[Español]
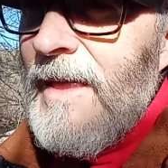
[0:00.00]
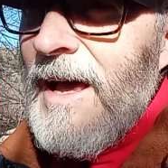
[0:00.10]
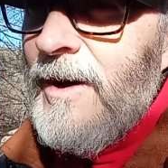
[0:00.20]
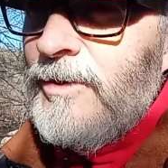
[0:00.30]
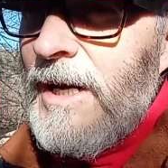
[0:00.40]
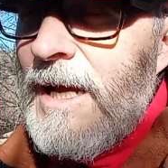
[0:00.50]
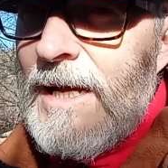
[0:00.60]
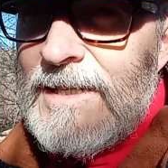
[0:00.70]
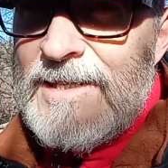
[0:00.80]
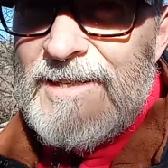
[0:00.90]
da
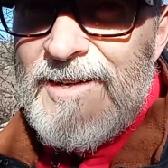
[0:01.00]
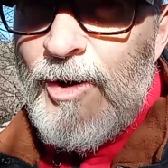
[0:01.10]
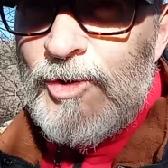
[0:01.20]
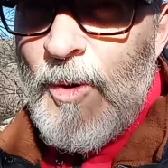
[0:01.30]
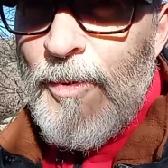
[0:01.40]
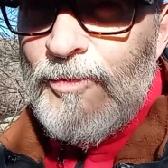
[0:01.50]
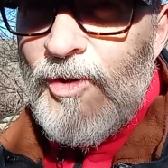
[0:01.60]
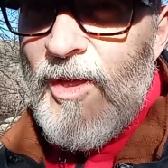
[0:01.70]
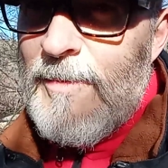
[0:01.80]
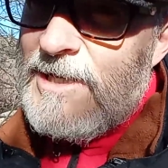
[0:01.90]
otras, otro
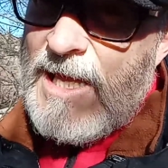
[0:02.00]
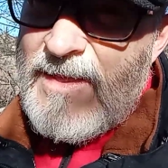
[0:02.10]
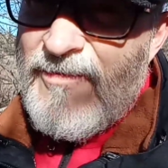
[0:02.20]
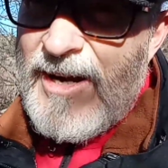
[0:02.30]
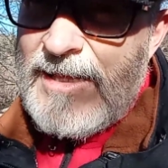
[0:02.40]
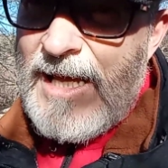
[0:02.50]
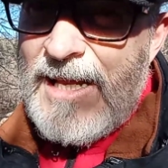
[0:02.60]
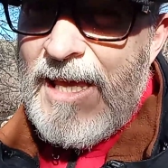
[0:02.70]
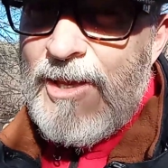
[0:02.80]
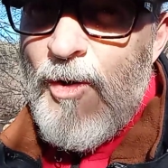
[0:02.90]
punto de vista diferente
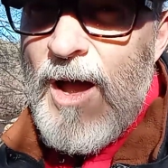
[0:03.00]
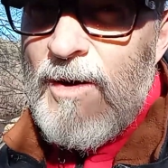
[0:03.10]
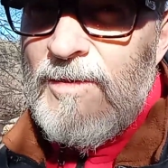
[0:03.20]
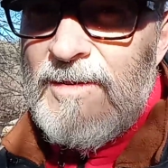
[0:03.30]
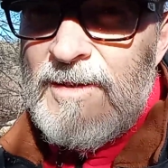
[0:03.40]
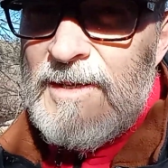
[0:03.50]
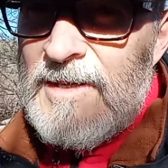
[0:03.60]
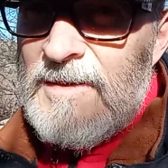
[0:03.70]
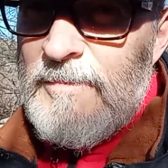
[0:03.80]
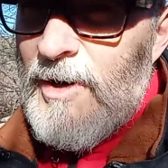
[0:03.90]
al que yo hago,
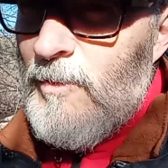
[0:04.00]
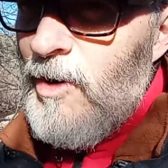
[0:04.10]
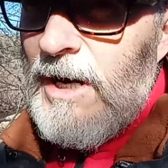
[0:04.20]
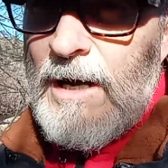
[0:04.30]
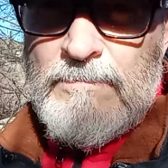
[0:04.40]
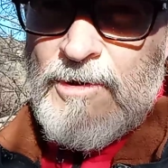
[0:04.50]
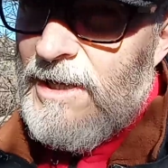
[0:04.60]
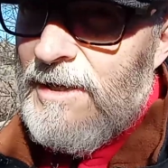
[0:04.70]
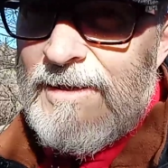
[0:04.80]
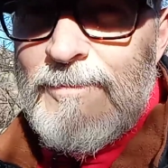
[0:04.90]
pero muy, muy,
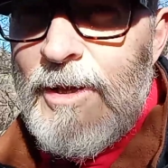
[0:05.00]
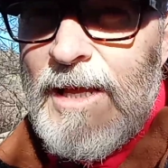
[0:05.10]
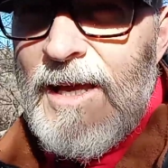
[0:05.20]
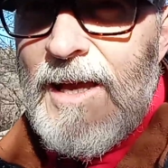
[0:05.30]
muy,